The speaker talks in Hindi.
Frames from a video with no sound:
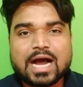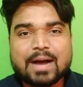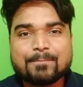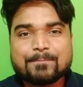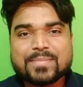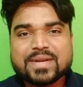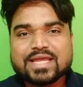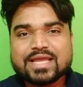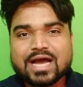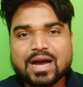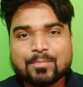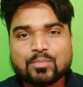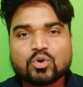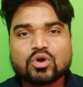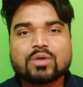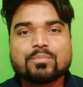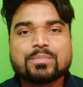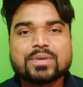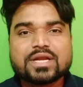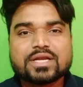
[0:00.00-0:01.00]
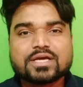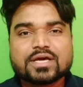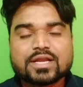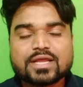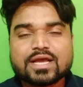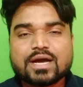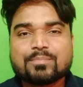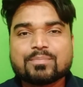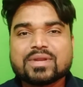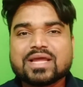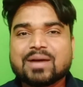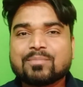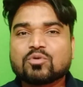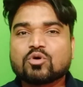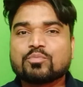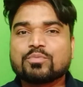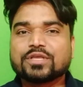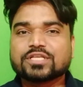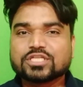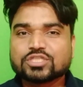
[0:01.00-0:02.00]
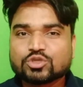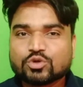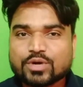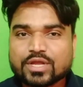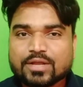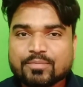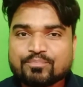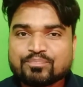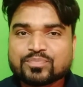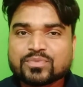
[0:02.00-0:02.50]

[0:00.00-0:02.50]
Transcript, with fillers: अपने आप को कंपीट करें अपने आप को पीछे छोड़ें